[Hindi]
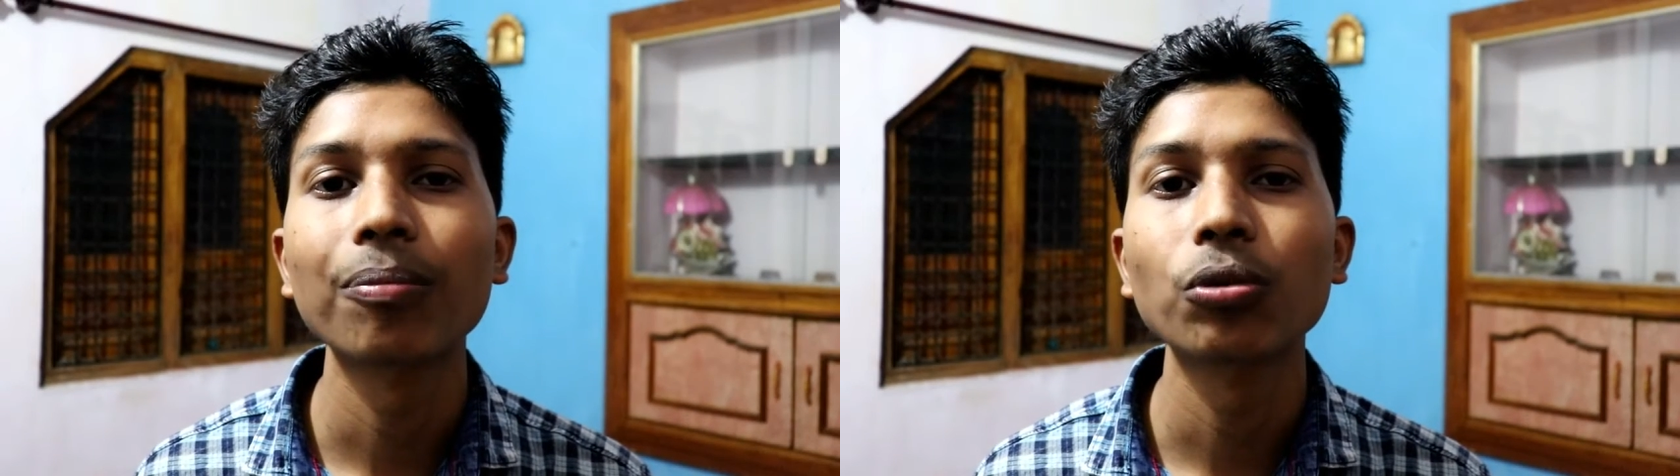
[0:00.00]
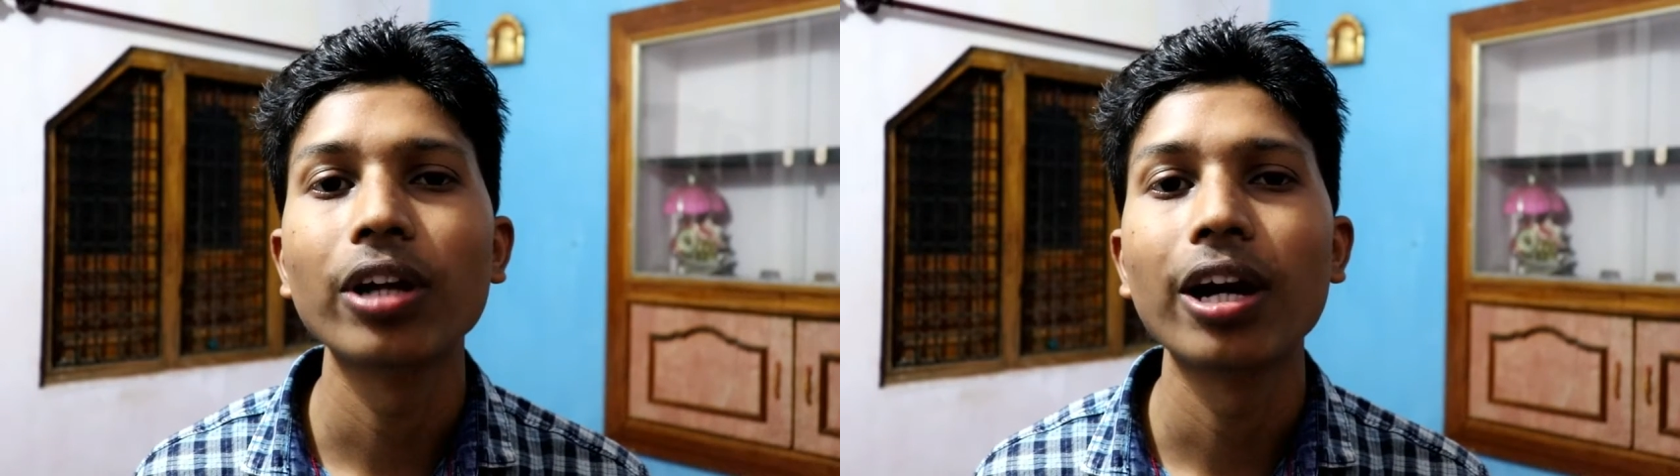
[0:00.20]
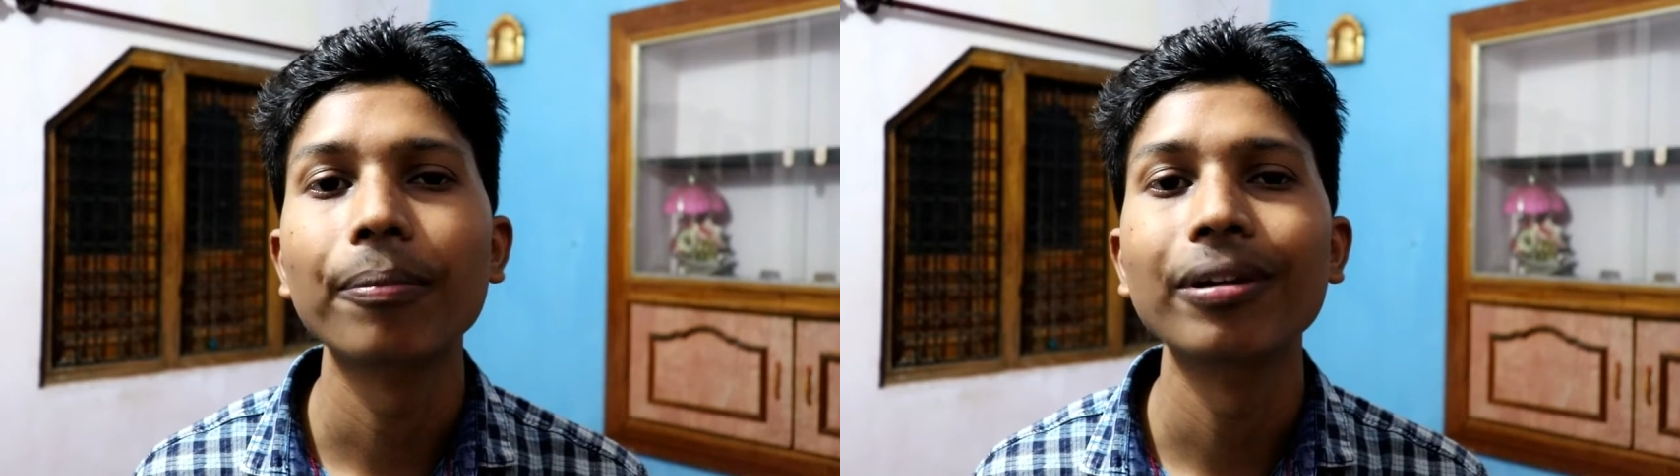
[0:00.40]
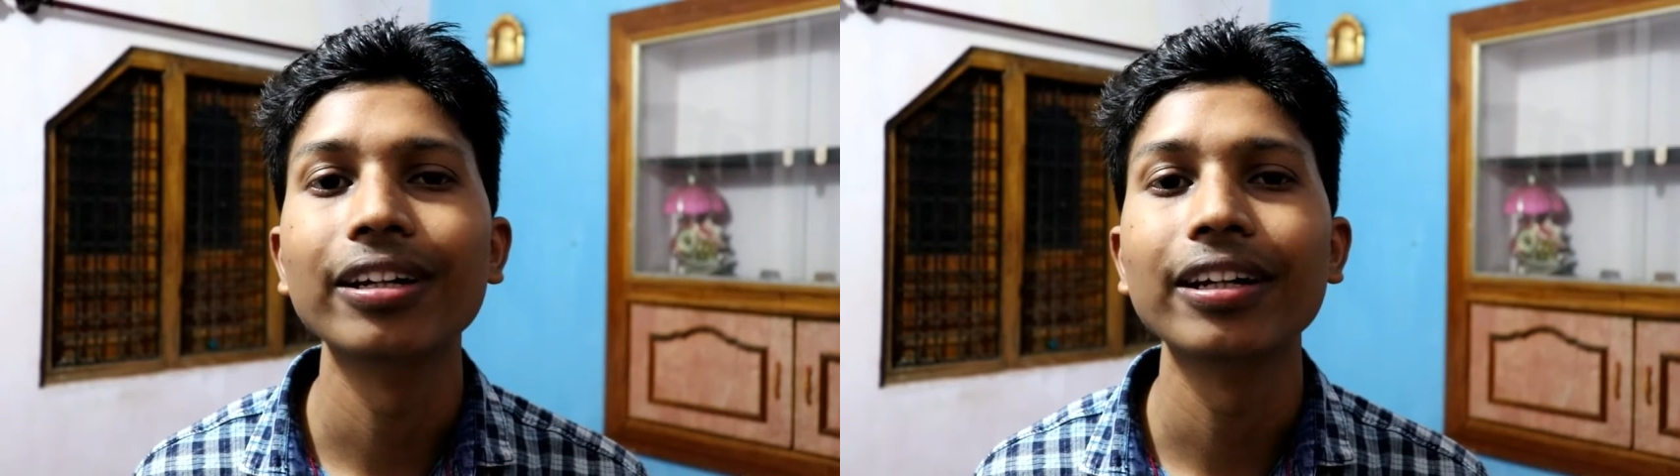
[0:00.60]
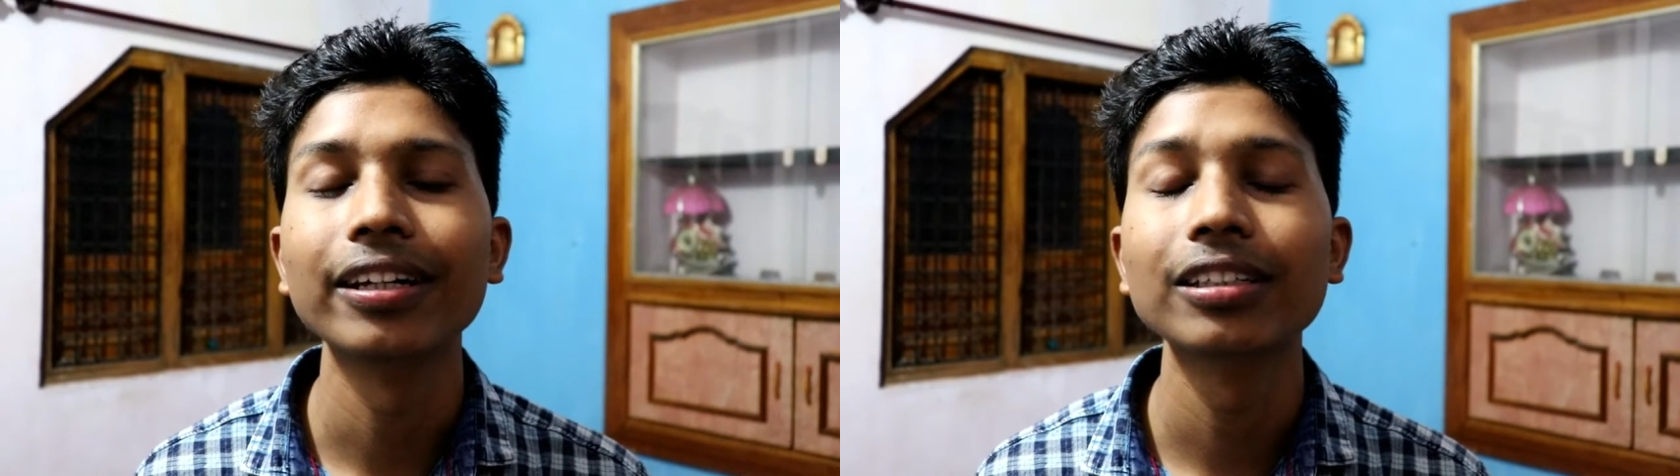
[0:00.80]
आपको यहाँ पे
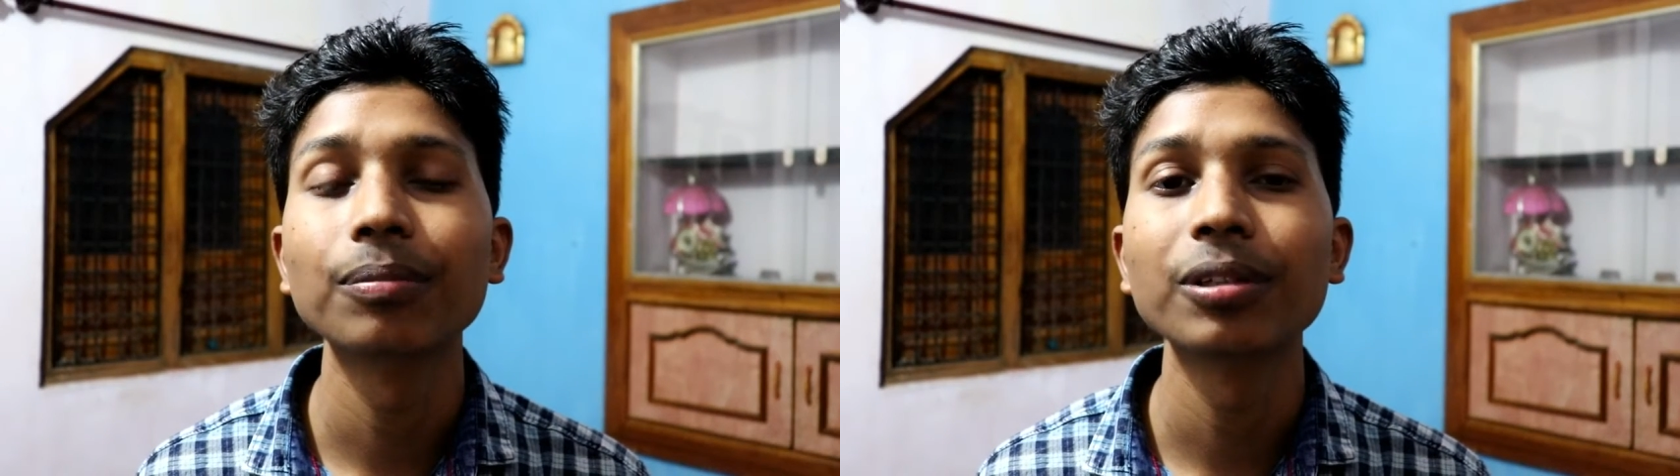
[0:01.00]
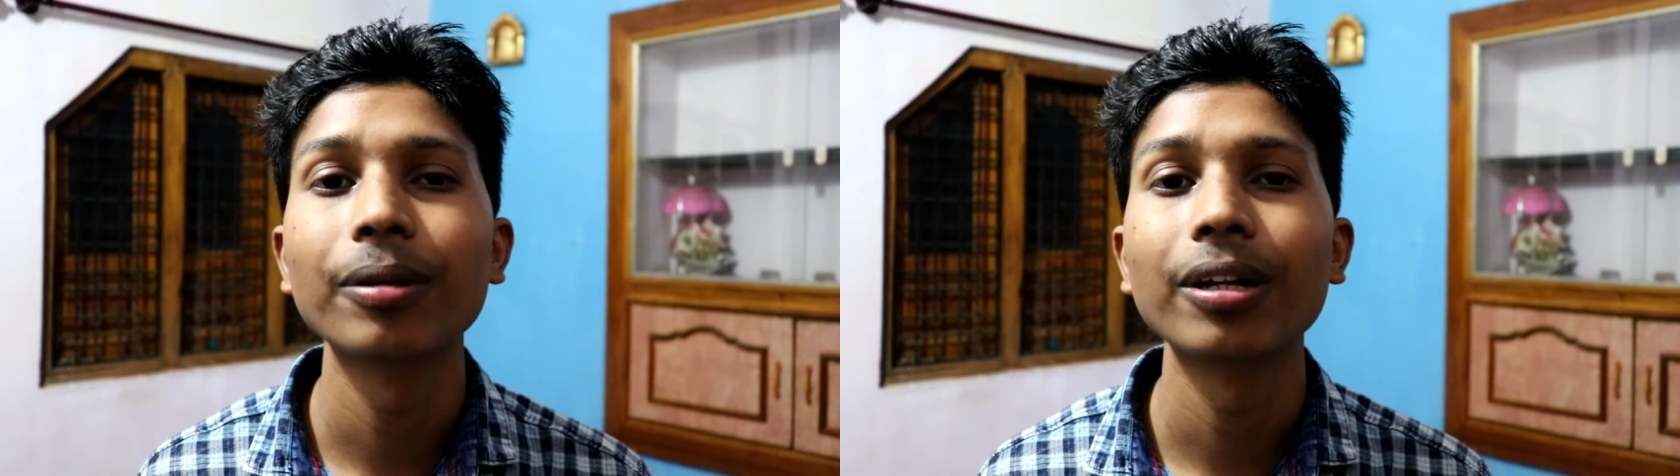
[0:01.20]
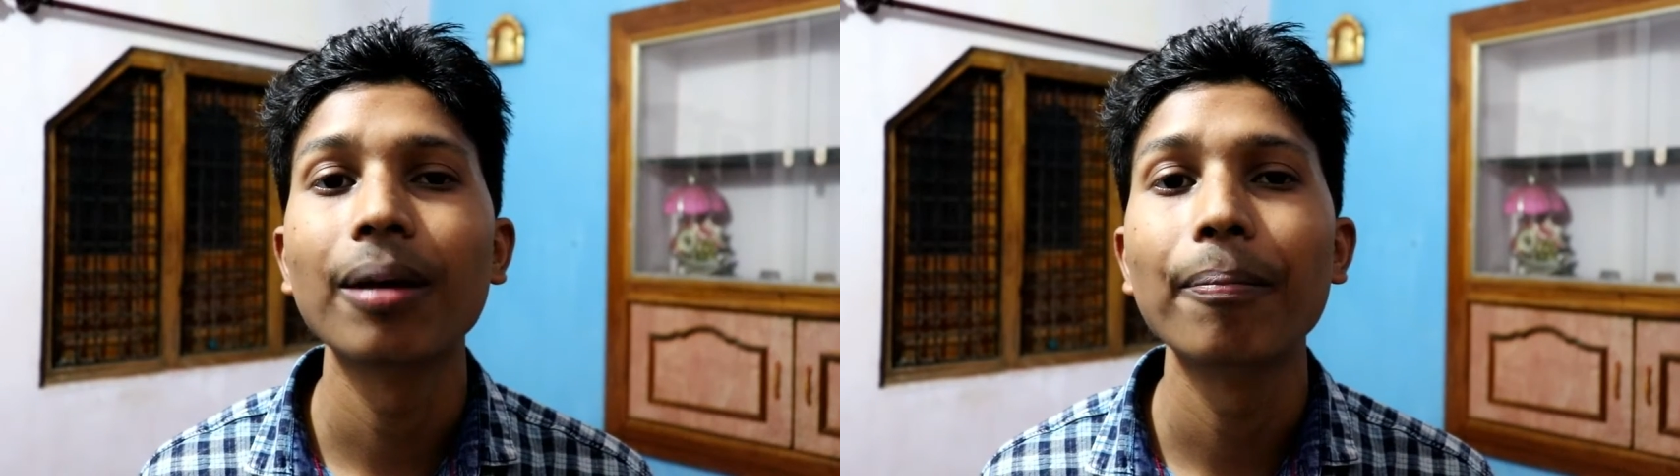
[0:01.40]
लगेंगे सबसे पहला